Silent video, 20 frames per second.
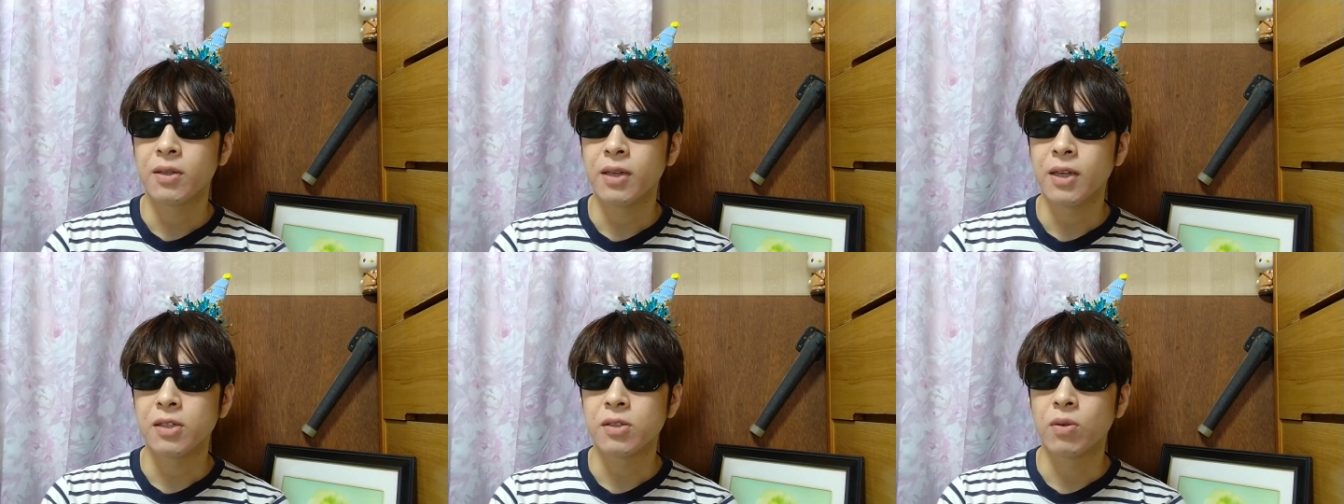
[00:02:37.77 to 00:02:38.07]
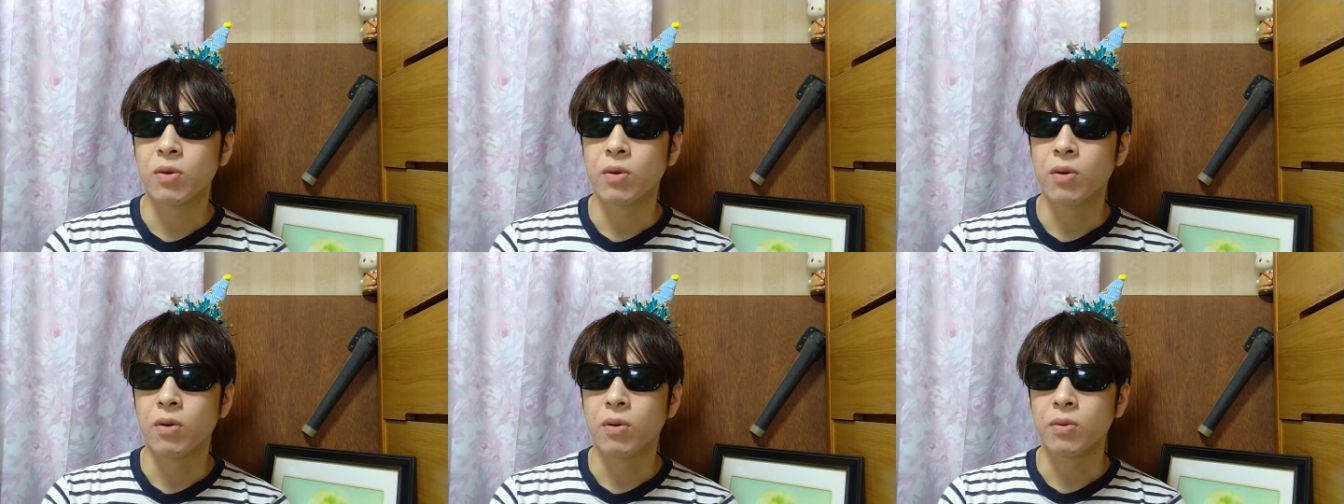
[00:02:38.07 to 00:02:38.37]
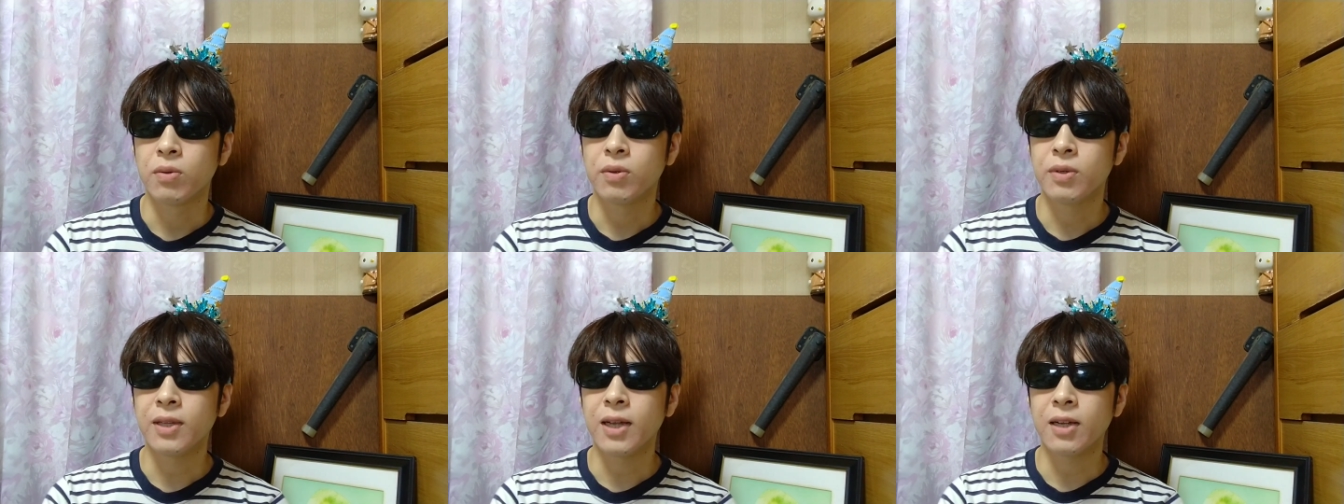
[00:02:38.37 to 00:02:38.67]
で、そ
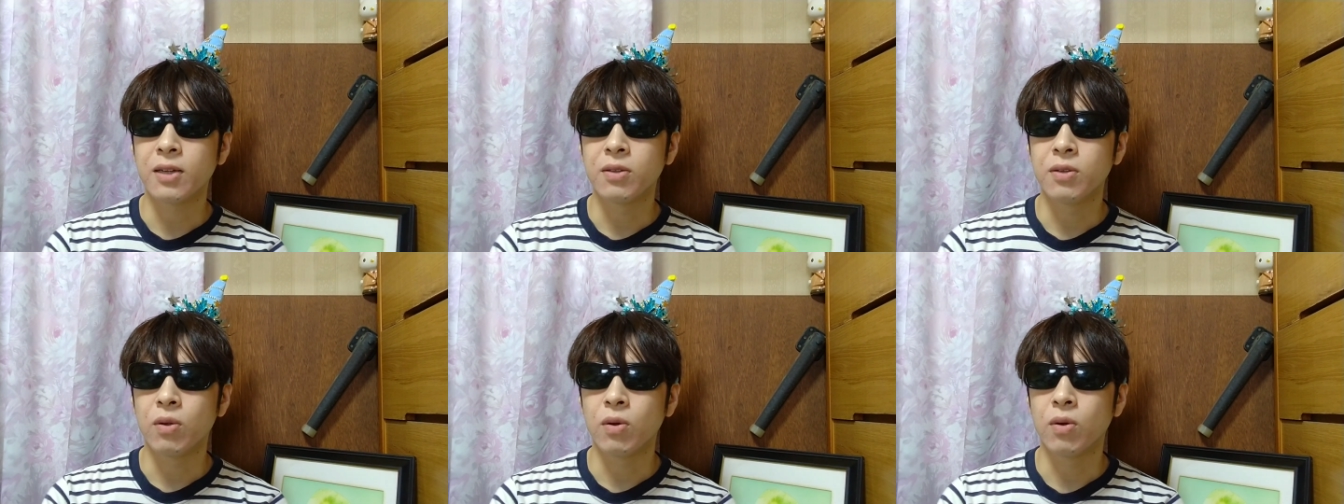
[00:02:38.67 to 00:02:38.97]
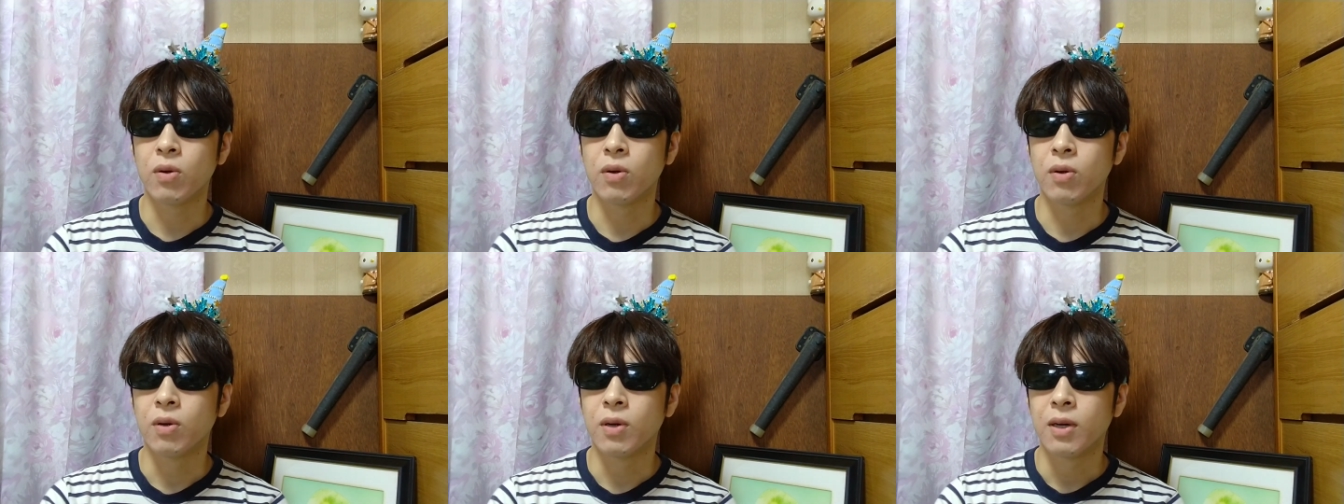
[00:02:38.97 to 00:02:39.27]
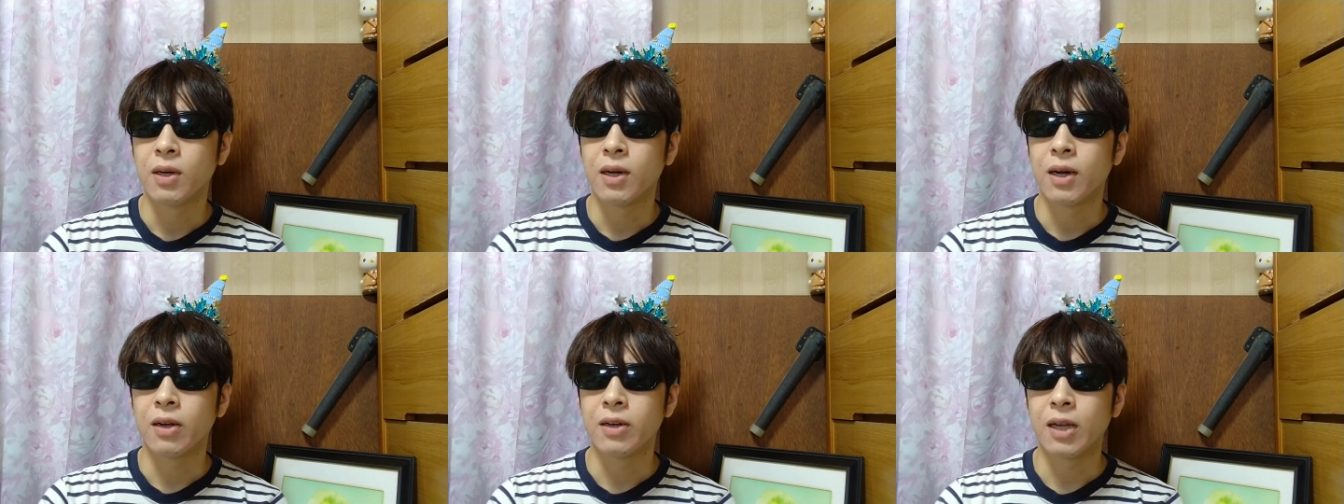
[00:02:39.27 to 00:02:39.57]
の、普段の
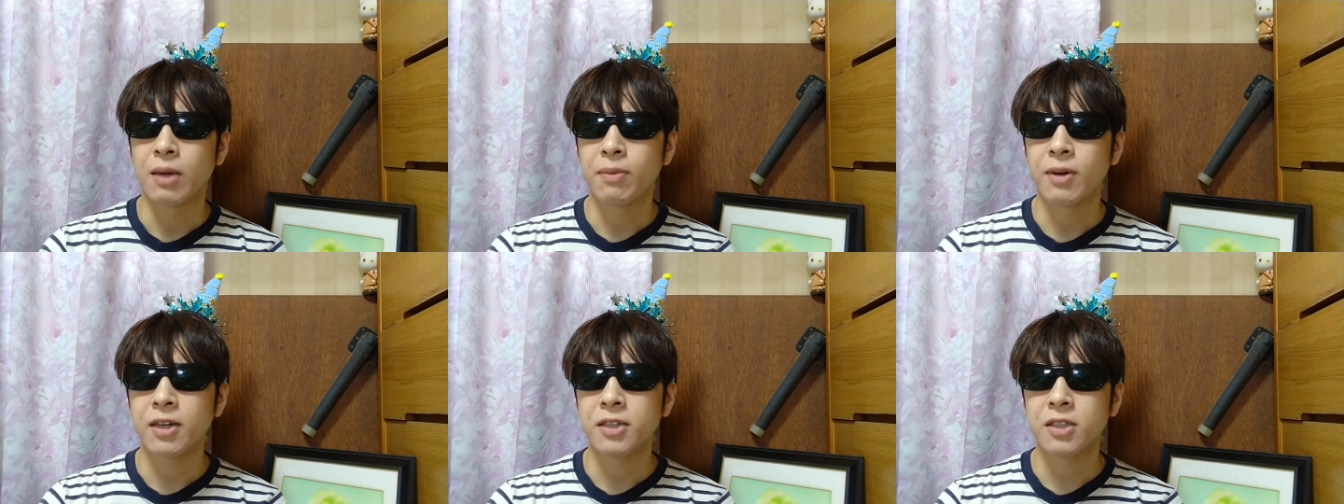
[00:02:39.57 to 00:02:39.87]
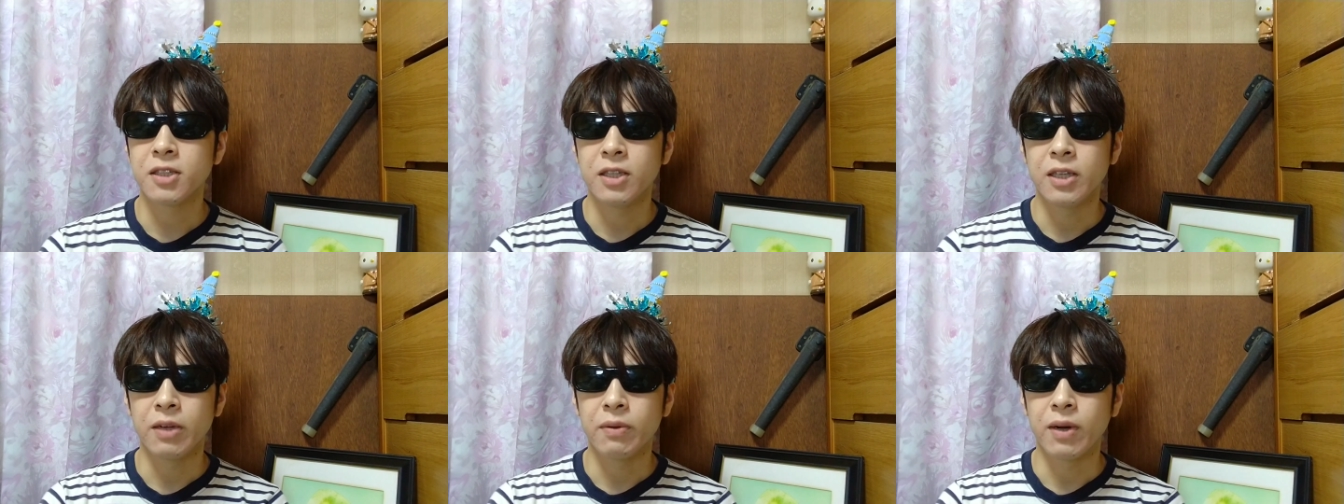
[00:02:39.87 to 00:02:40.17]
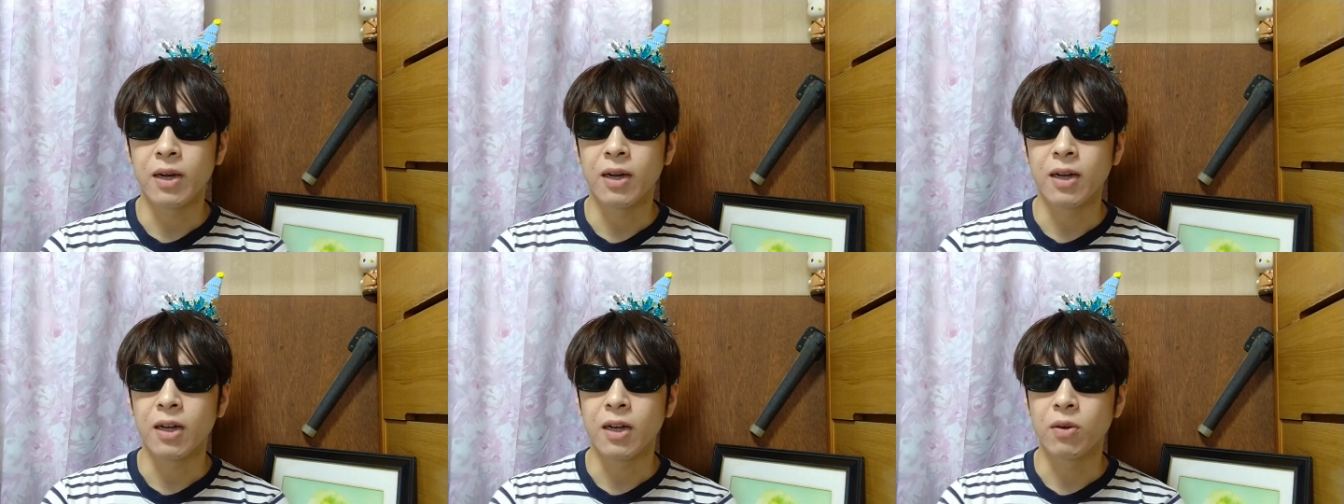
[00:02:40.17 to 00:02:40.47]
生配信で
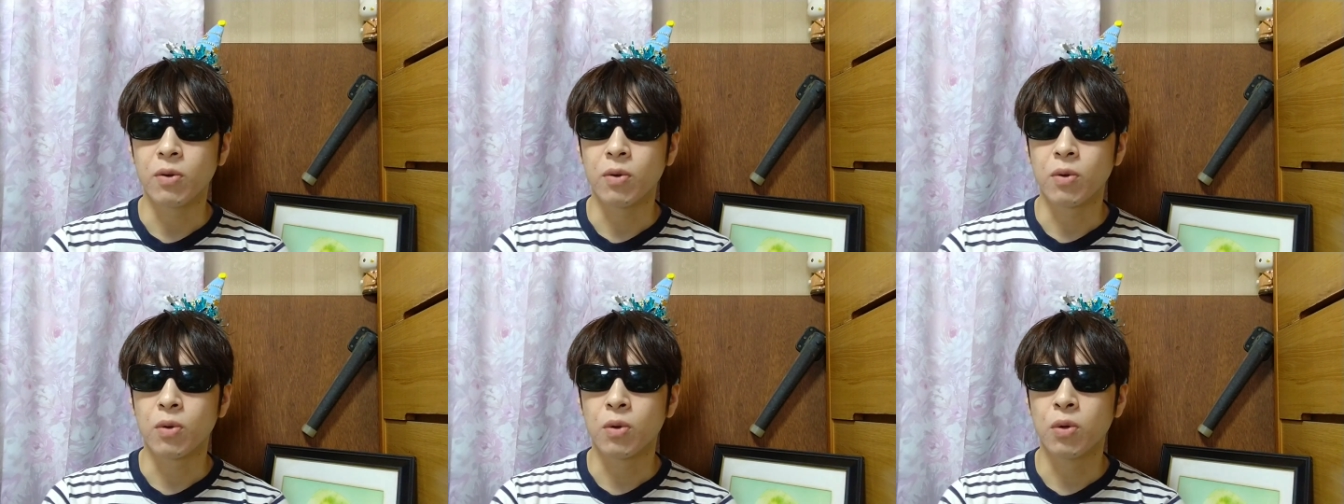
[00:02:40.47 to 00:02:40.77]
は、あの、